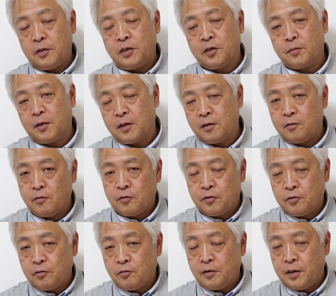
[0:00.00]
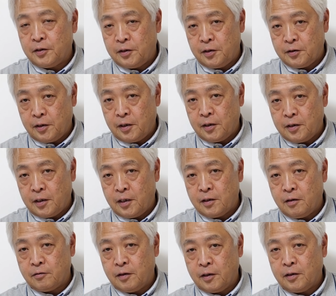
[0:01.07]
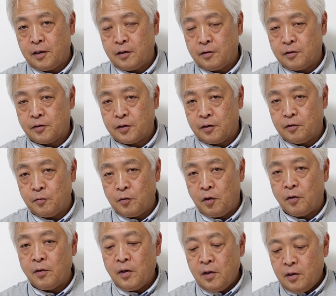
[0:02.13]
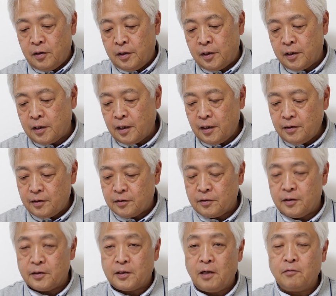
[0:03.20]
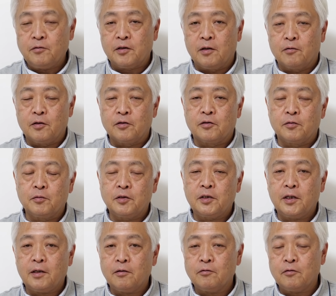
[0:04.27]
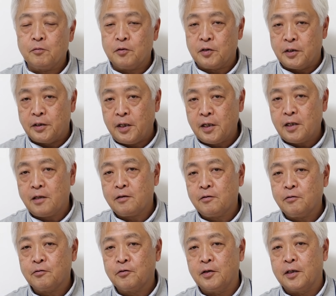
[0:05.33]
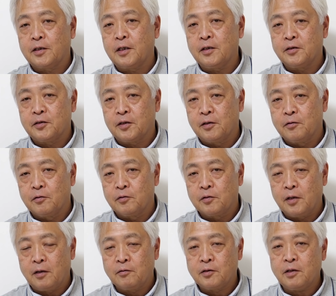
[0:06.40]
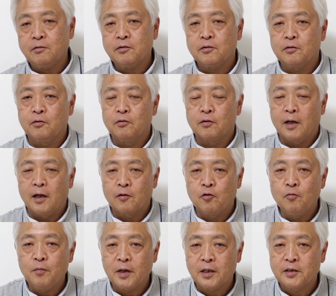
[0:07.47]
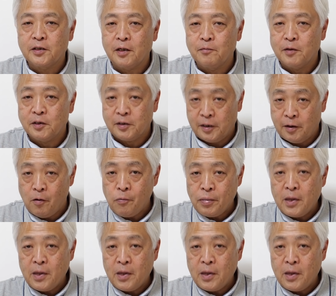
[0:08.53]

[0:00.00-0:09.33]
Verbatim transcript: 1バレル60ドルぐらい生産価格あったんですけども、一回ですね、サウジがこれ潰してやろうと思って定額競争やったんですけど、サウジの方が根負けしちゃいまして。っ